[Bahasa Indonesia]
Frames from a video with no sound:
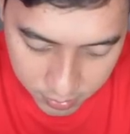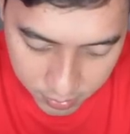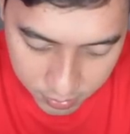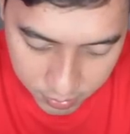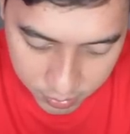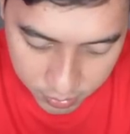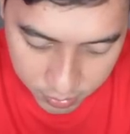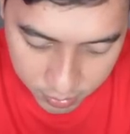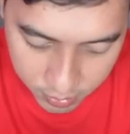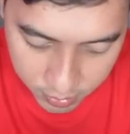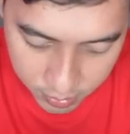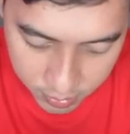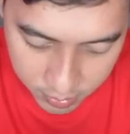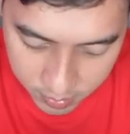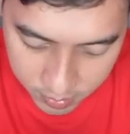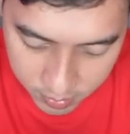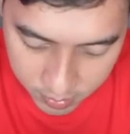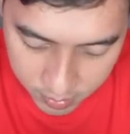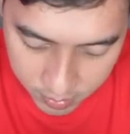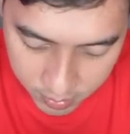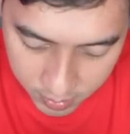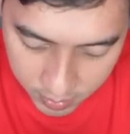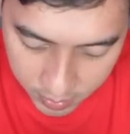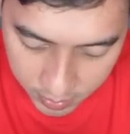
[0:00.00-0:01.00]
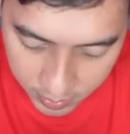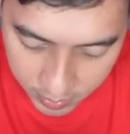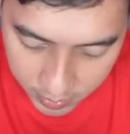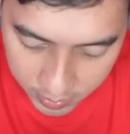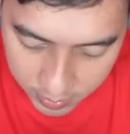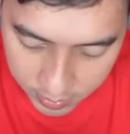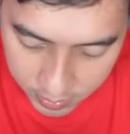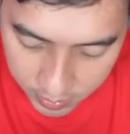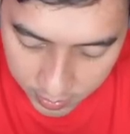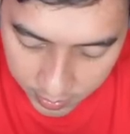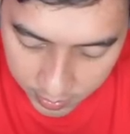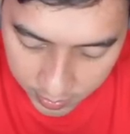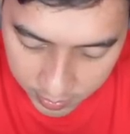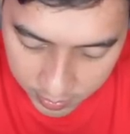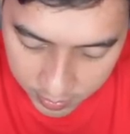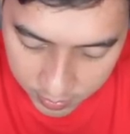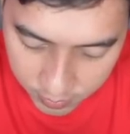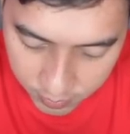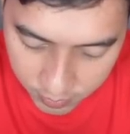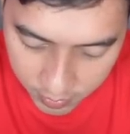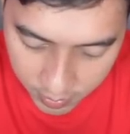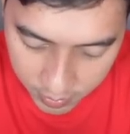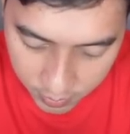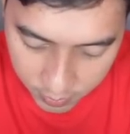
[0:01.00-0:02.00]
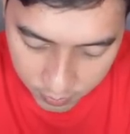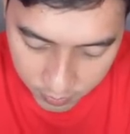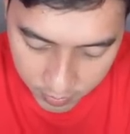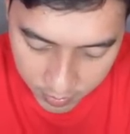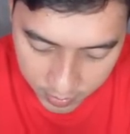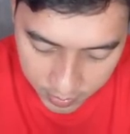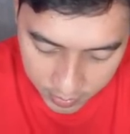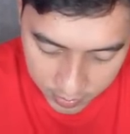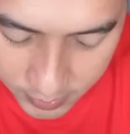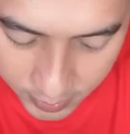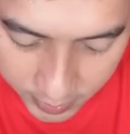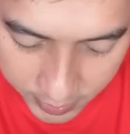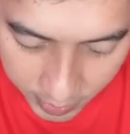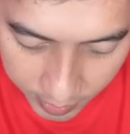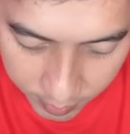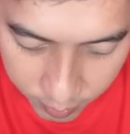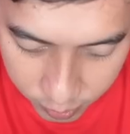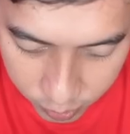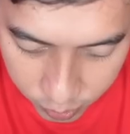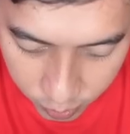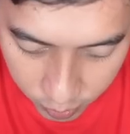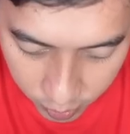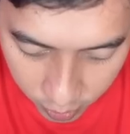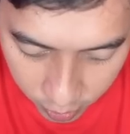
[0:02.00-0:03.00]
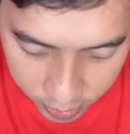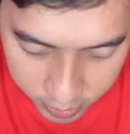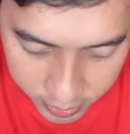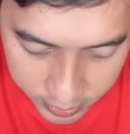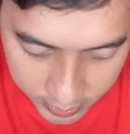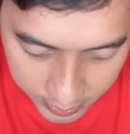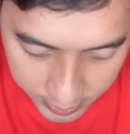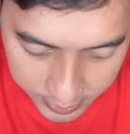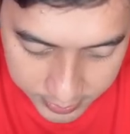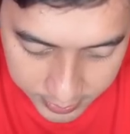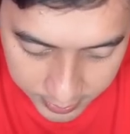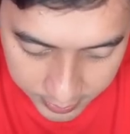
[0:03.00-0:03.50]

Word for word: Johnson, Retail, Wawan Kita butuh clone sih guys